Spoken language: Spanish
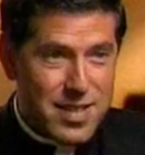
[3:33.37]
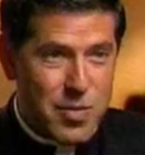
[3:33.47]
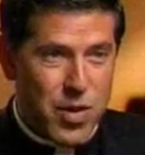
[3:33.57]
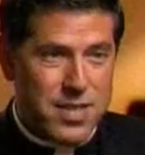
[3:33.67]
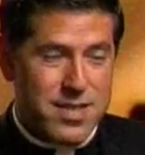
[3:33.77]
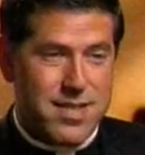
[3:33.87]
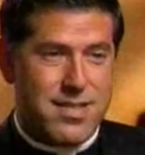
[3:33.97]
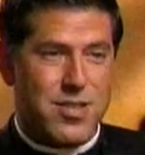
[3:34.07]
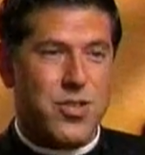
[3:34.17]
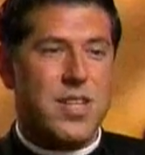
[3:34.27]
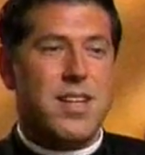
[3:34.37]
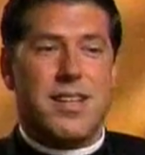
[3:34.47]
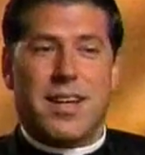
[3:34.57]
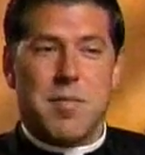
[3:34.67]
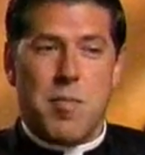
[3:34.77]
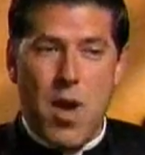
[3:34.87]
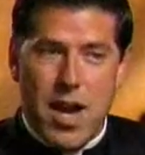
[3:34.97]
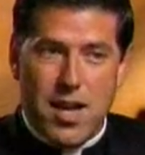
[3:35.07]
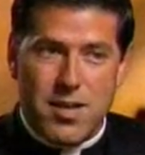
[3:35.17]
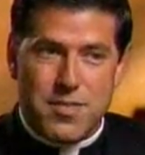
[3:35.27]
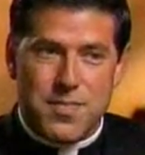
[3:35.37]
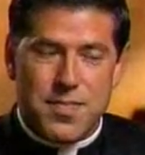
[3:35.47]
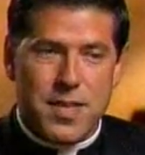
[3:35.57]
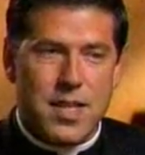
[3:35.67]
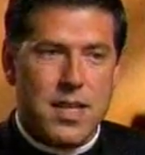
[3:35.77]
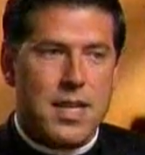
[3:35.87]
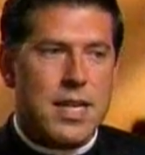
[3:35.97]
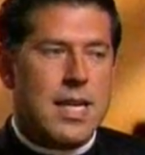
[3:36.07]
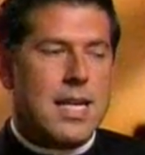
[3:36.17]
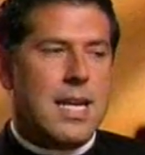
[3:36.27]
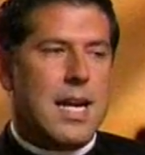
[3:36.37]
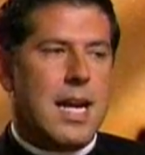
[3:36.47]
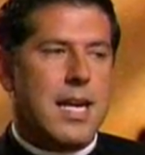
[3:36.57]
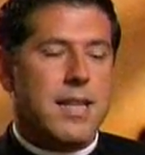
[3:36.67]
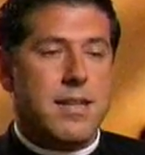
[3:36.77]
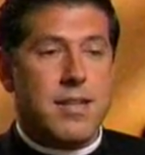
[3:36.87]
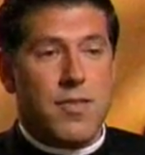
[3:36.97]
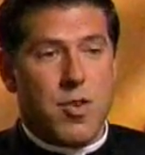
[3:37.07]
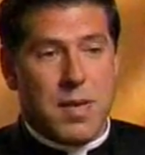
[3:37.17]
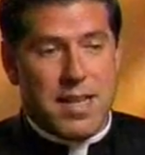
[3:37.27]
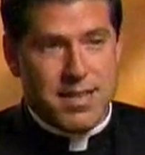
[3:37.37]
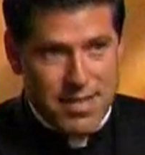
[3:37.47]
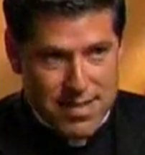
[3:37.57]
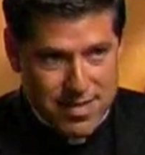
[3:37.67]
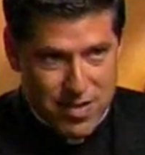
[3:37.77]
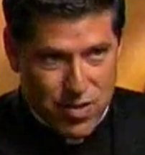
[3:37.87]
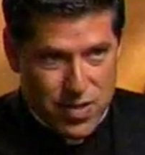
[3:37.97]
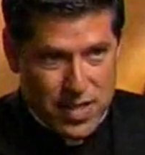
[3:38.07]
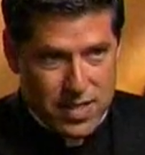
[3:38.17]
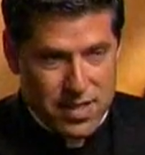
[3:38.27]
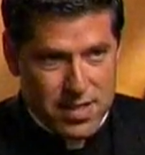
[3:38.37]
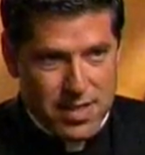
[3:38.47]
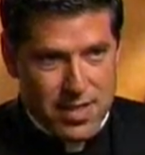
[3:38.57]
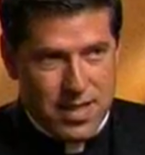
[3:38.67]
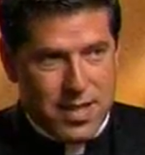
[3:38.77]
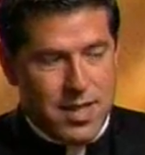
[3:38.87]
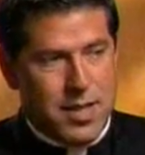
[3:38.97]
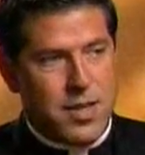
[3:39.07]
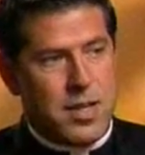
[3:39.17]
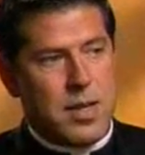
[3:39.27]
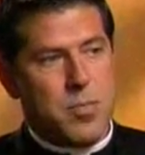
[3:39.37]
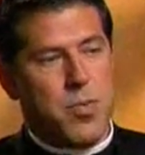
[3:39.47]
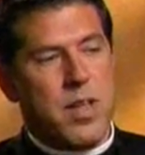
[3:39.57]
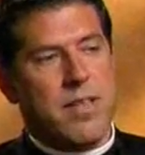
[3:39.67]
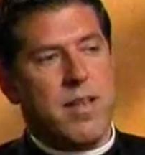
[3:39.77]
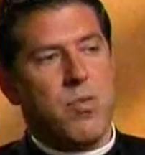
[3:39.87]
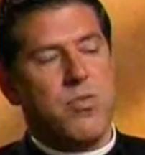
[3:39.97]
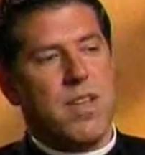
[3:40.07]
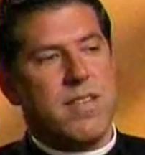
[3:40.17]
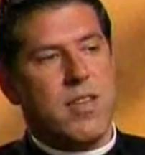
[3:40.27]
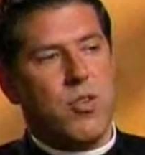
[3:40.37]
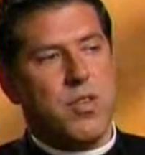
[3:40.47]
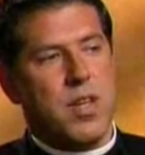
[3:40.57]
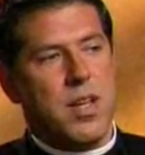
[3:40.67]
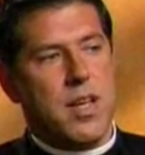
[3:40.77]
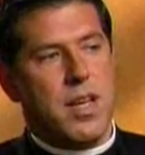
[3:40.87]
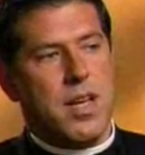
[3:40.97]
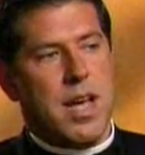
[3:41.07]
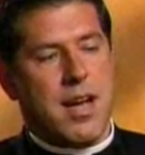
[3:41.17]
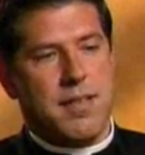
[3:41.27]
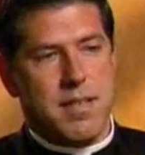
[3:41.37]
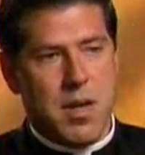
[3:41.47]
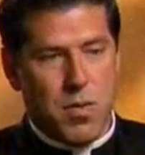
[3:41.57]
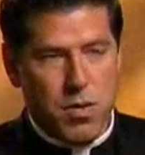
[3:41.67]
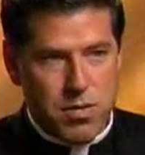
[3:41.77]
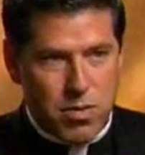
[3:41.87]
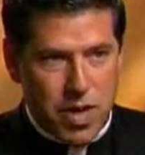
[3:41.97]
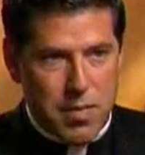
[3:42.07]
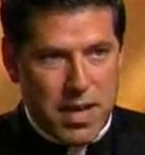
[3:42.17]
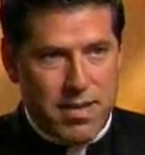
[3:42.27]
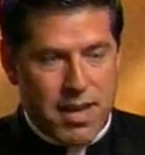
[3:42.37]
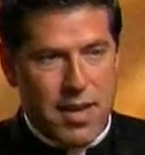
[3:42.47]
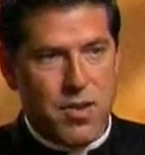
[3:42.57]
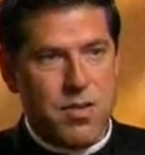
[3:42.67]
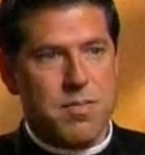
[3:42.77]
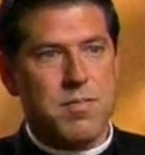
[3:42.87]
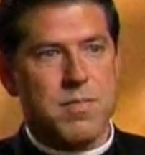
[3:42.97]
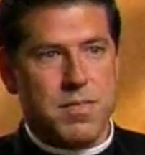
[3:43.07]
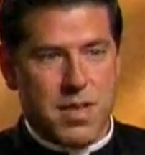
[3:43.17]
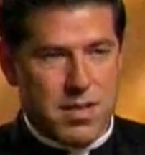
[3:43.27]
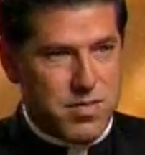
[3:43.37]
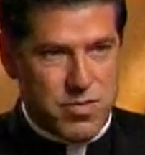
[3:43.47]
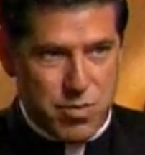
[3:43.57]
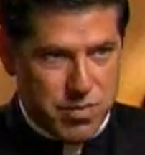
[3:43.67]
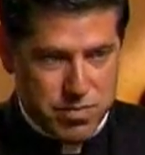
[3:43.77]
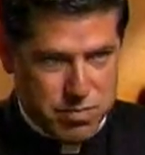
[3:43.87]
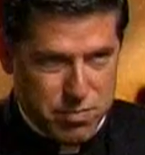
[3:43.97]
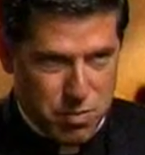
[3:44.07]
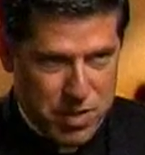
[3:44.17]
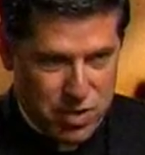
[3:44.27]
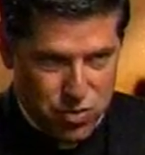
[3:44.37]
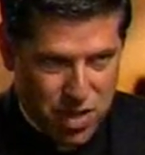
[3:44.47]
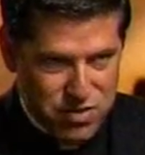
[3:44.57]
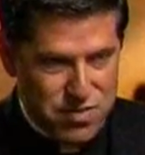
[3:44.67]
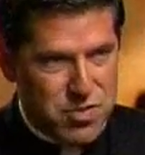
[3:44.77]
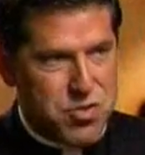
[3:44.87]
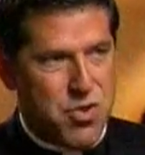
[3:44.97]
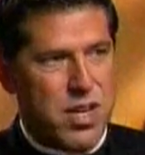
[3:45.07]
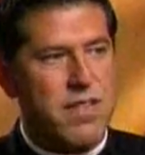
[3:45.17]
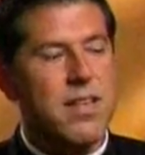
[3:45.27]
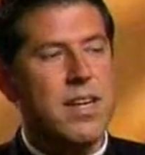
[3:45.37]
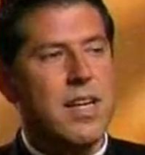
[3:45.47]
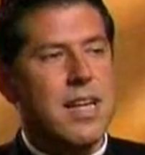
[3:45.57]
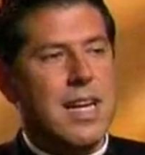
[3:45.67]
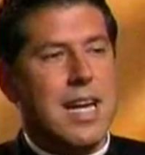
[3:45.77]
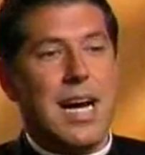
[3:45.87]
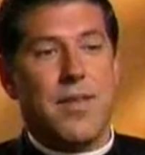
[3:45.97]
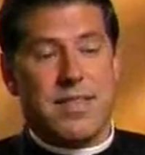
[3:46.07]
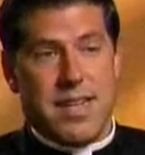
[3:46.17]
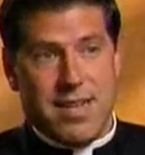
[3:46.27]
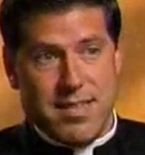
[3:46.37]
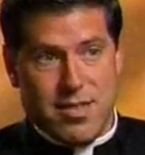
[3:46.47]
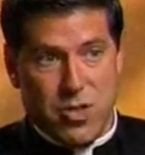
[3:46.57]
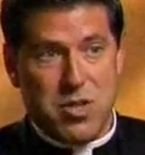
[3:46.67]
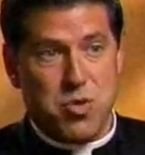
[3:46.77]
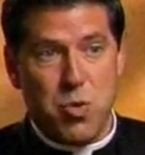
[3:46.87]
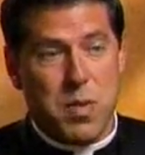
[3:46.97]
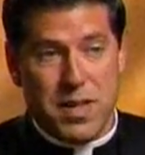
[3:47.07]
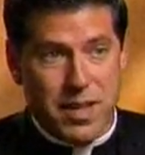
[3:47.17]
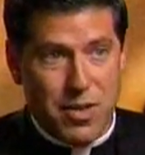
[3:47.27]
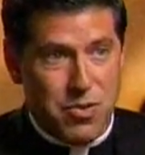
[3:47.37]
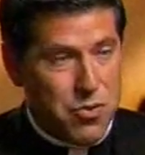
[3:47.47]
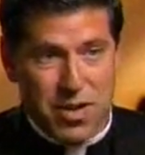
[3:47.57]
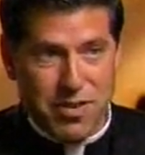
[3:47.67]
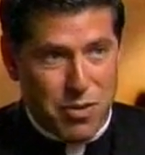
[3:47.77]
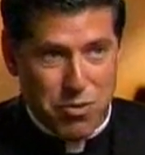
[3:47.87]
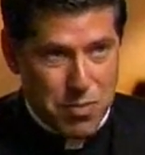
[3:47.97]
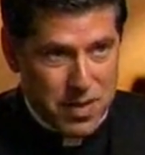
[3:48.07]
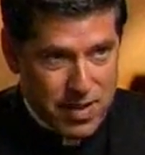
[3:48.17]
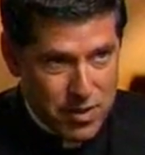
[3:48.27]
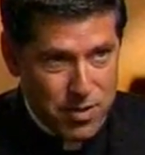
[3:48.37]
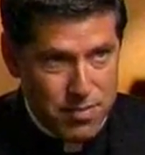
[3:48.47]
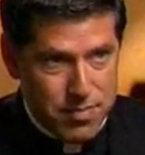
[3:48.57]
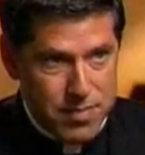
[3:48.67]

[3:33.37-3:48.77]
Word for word: y voy a ser sacerdote hasta el día que me muera. Hay distintas formas de ser sacerdote. Eh, puede ser un sacerdote activo, no en el ministerio, cumpliendo todas sus funciones. A veces hay sacerdotes suspendidos, yo no he sido suspendido.